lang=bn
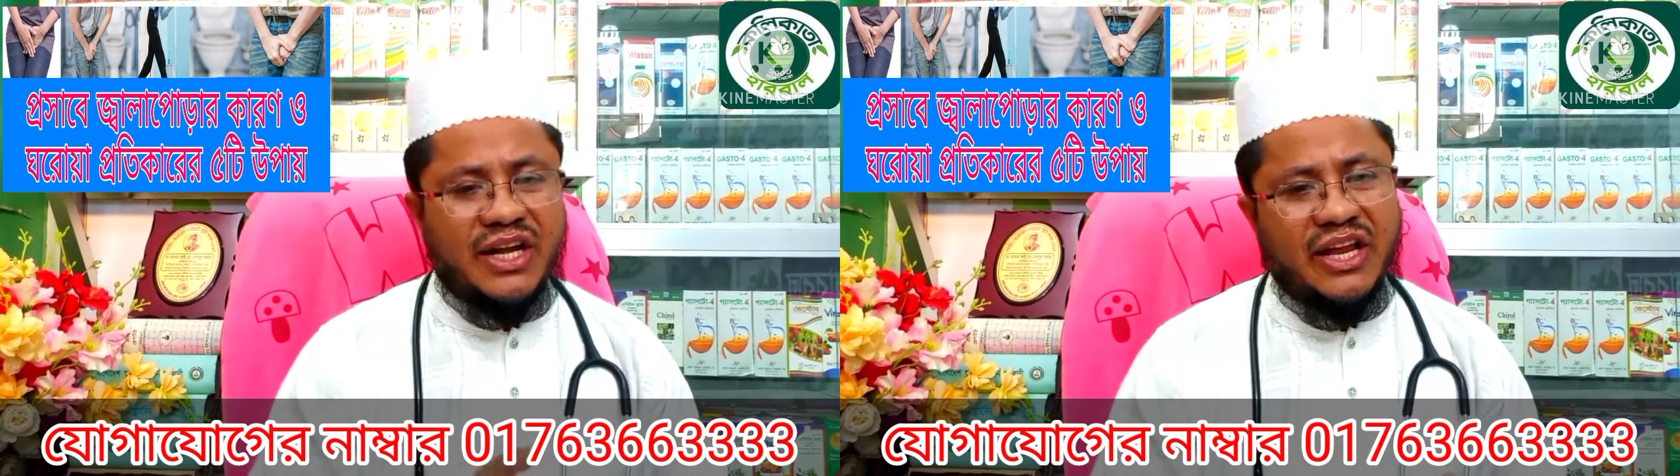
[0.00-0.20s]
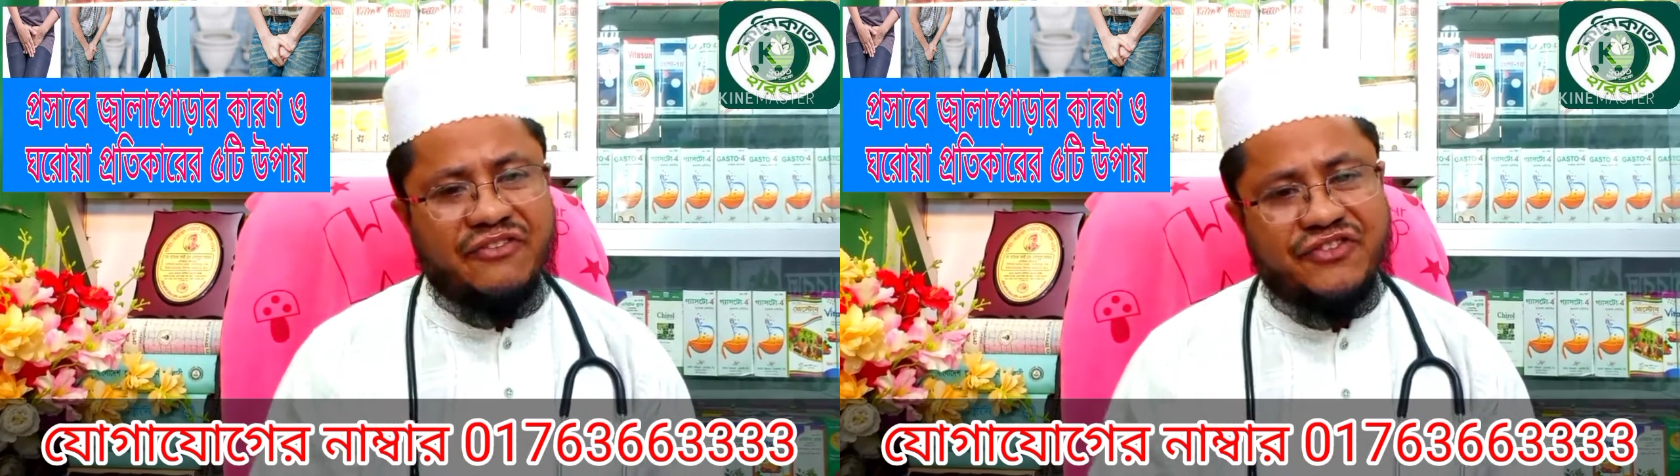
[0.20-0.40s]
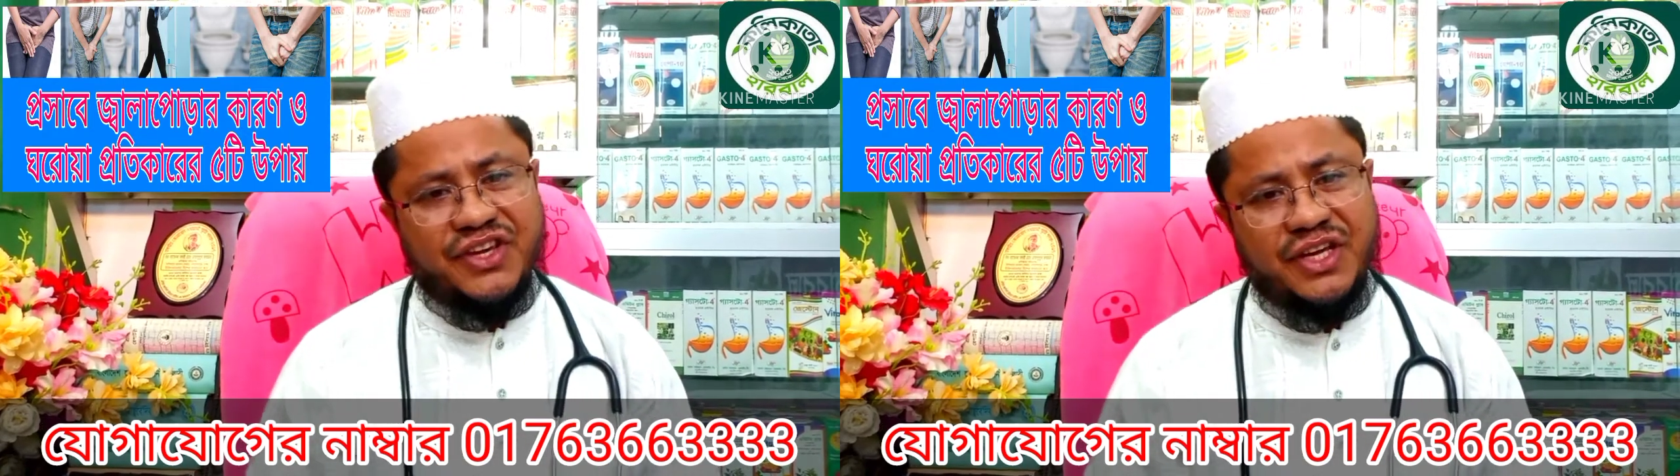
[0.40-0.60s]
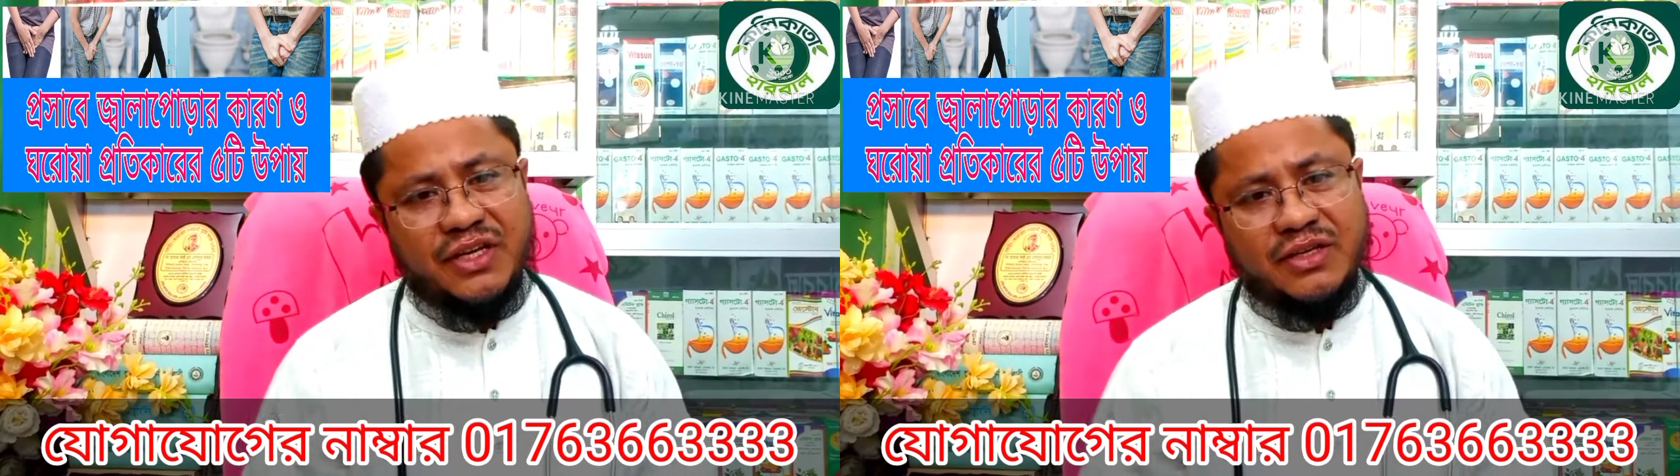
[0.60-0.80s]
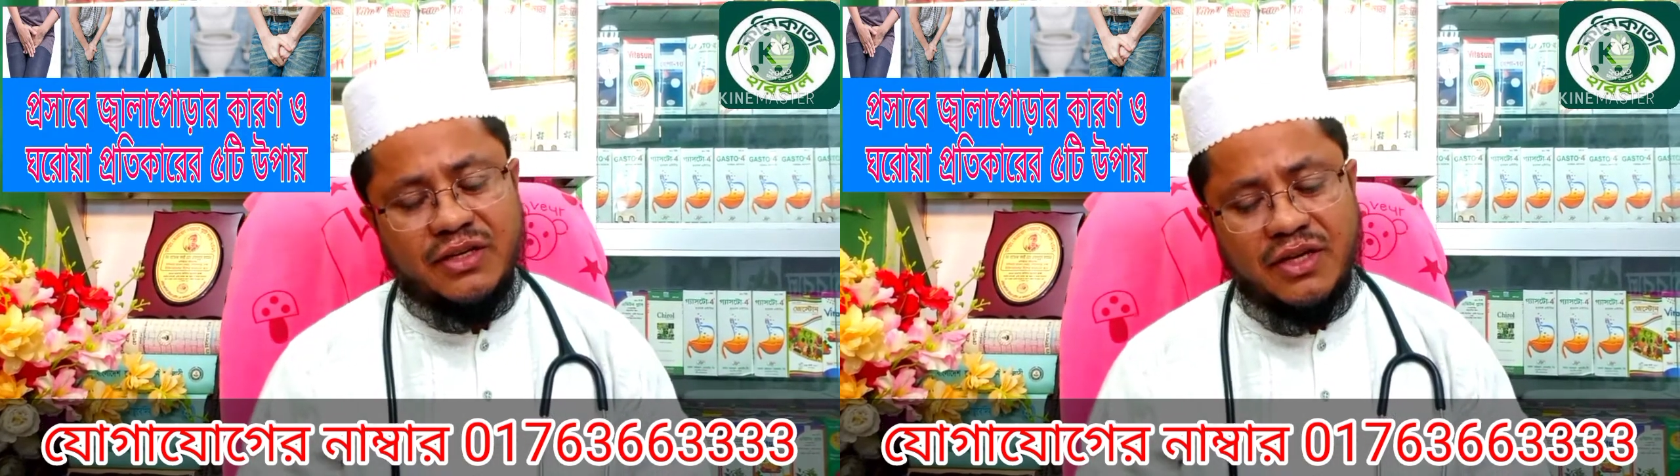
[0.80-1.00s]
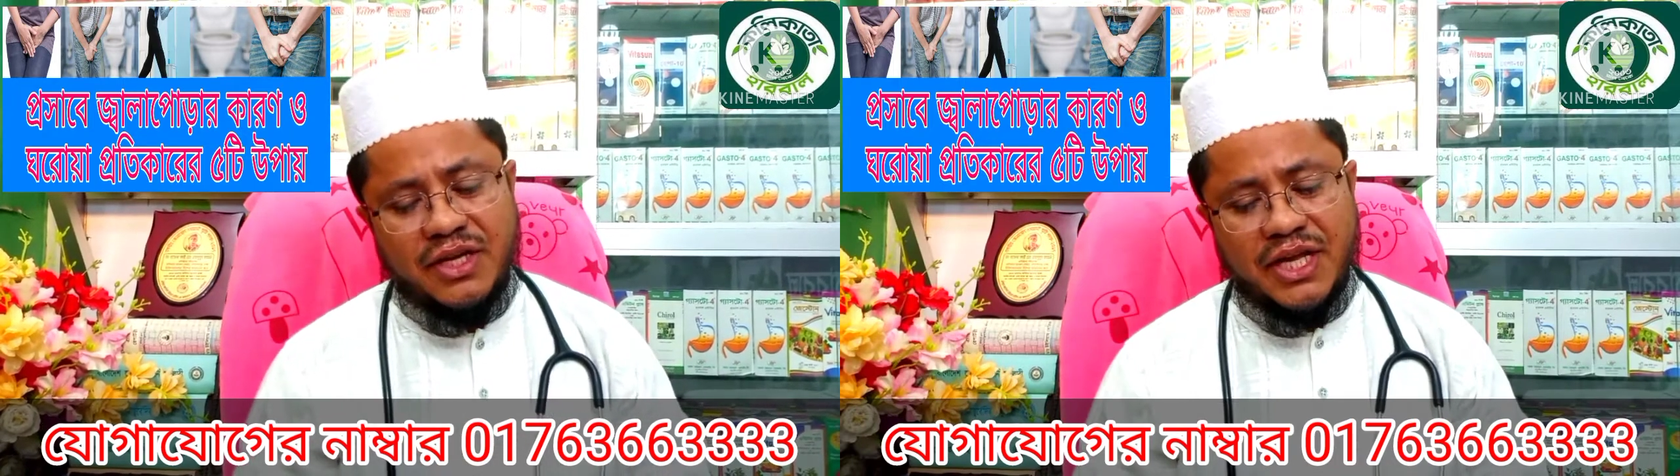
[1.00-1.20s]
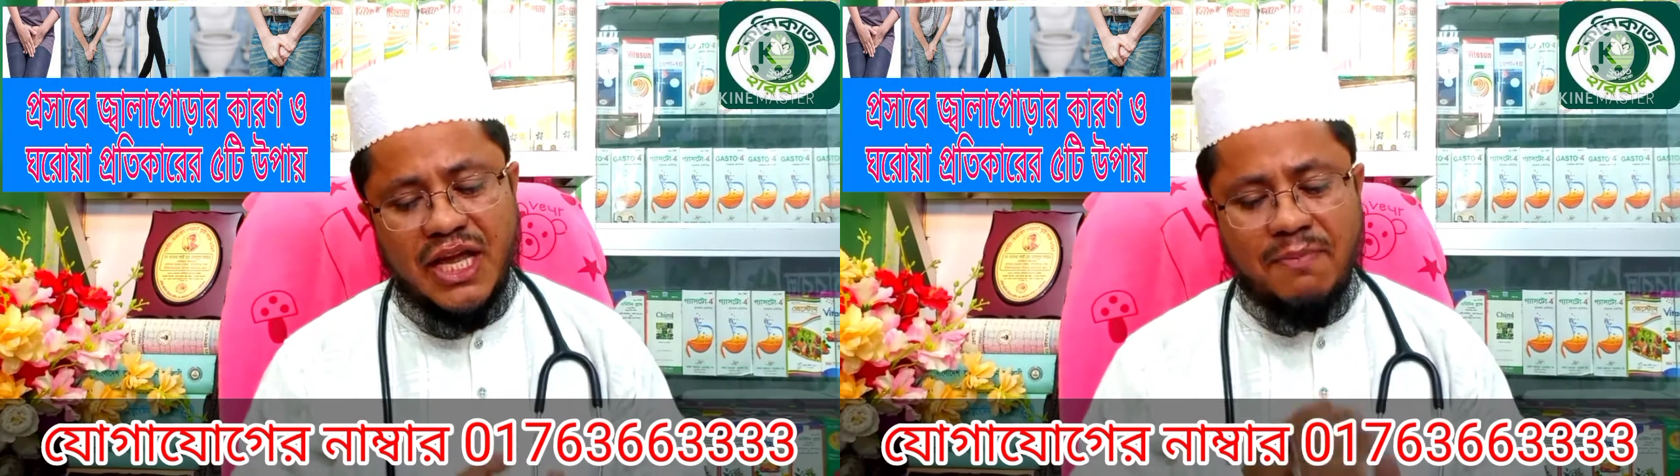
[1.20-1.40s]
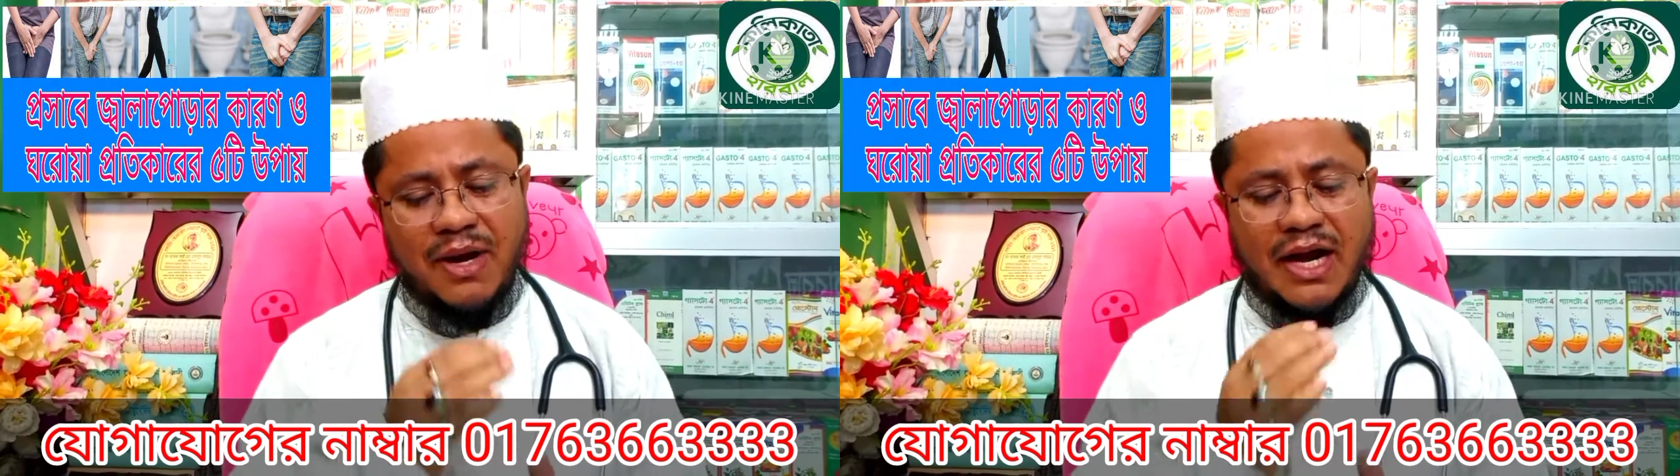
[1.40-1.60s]
নেফকিন
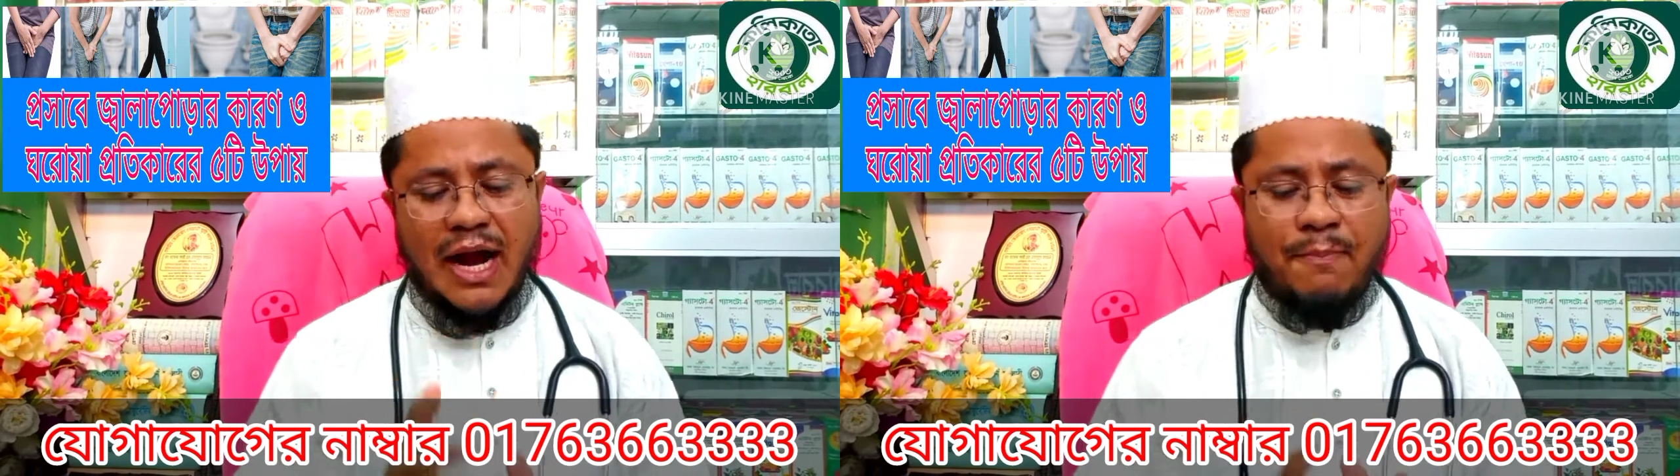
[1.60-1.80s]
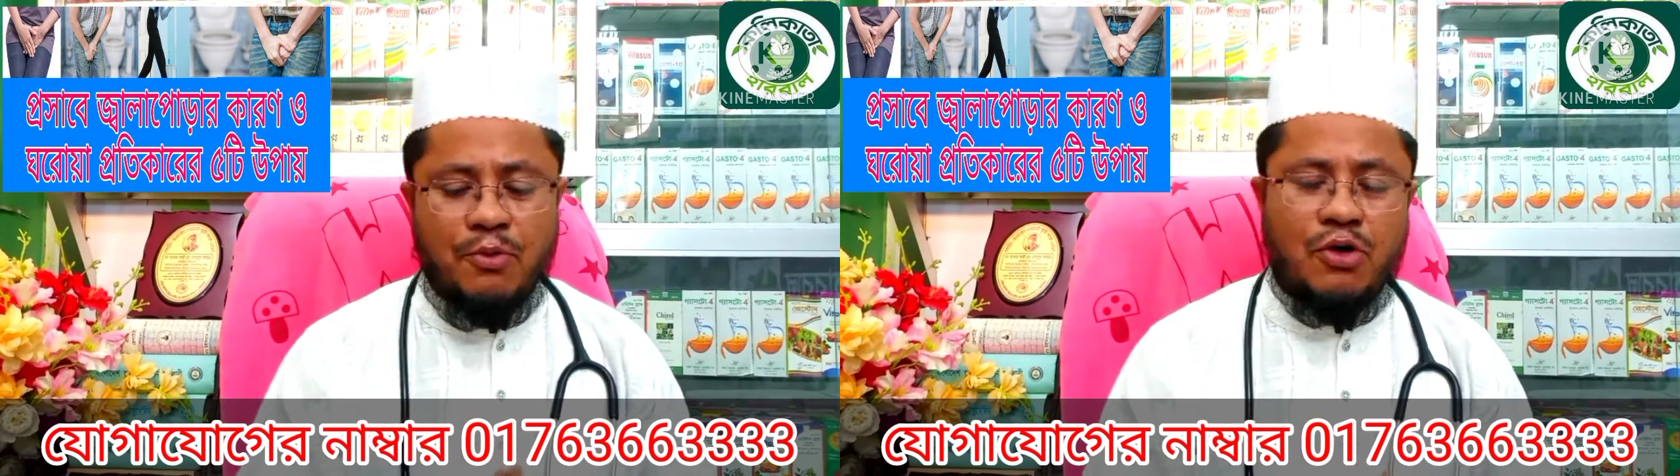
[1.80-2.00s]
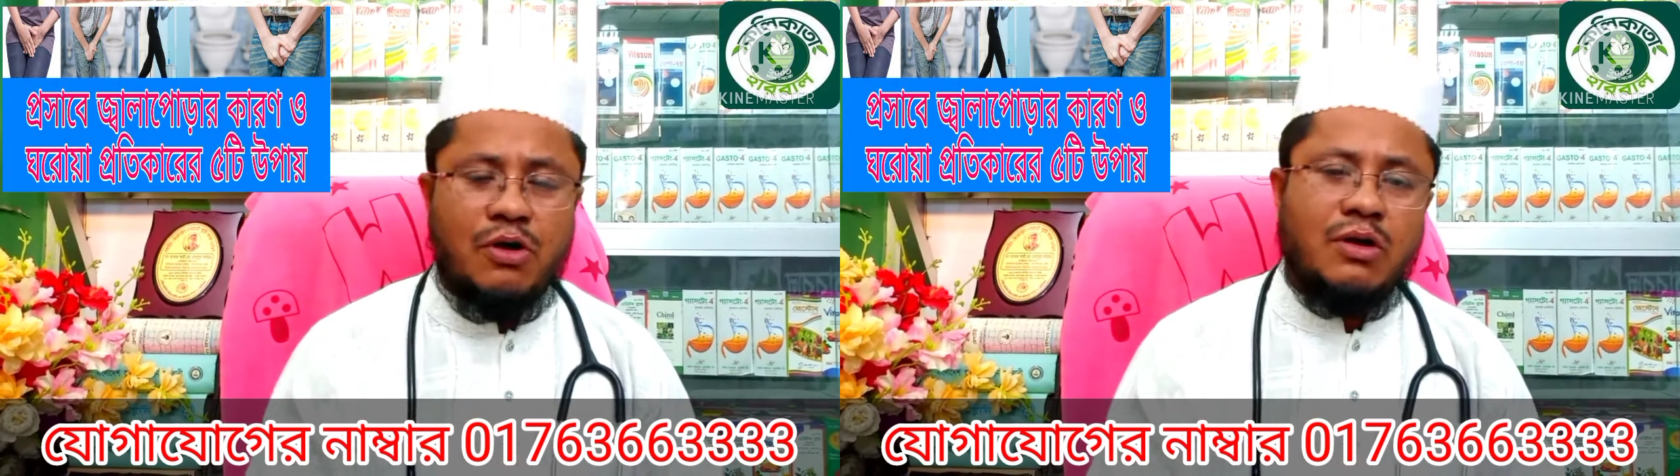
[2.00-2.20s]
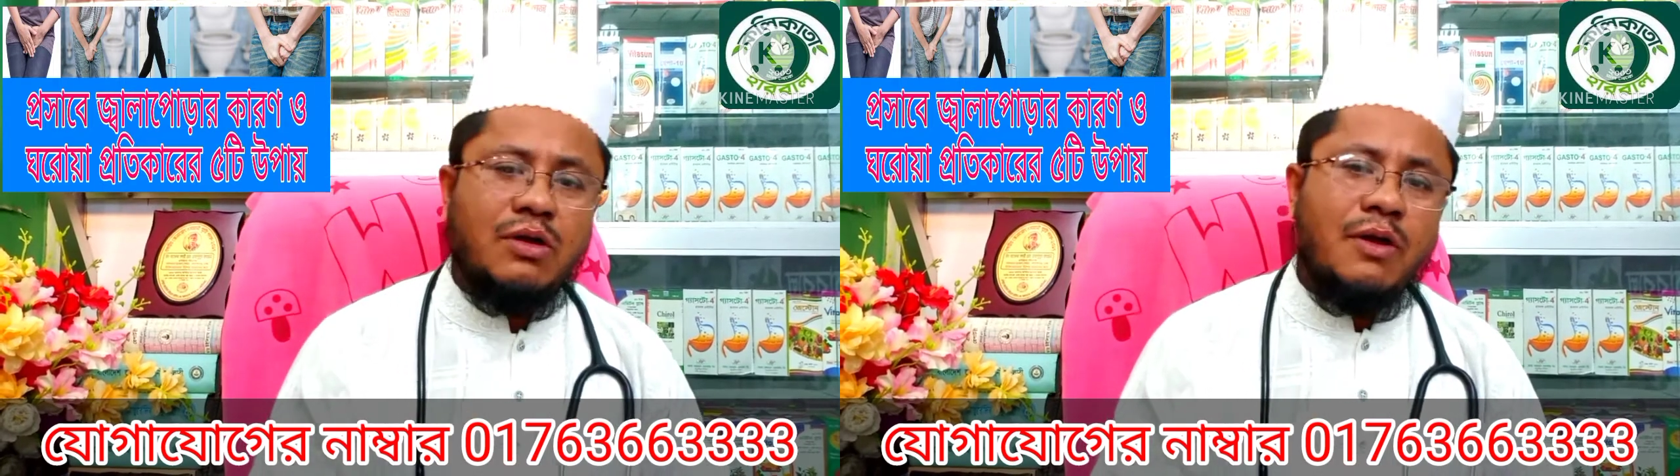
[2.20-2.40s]
কিংবা কাপড়